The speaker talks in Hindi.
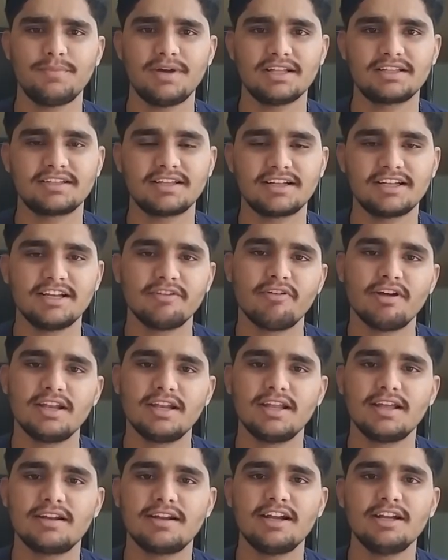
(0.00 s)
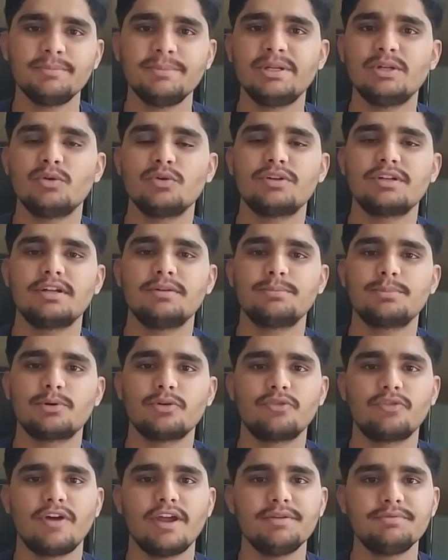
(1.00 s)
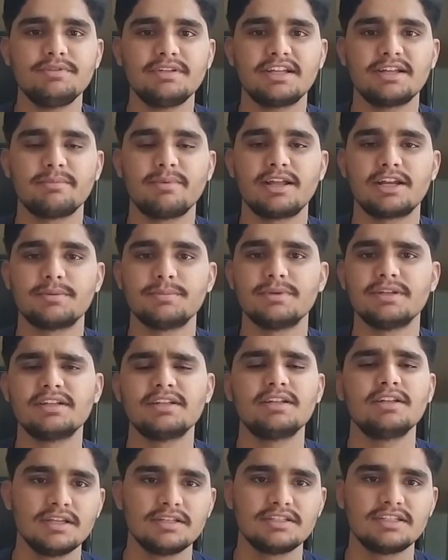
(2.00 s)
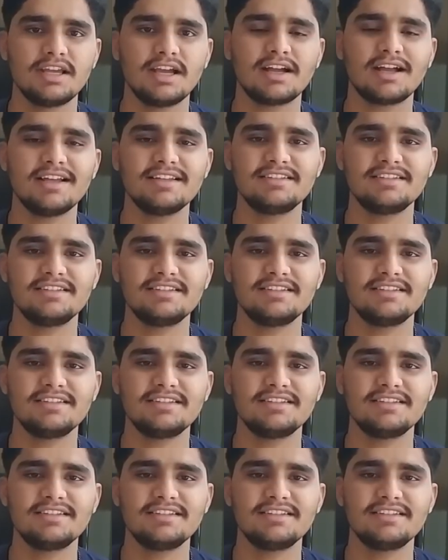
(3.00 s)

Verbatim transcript: हम बात करने वाले हैं Redmi Note 10 Pro 5G के बारे में यहाँ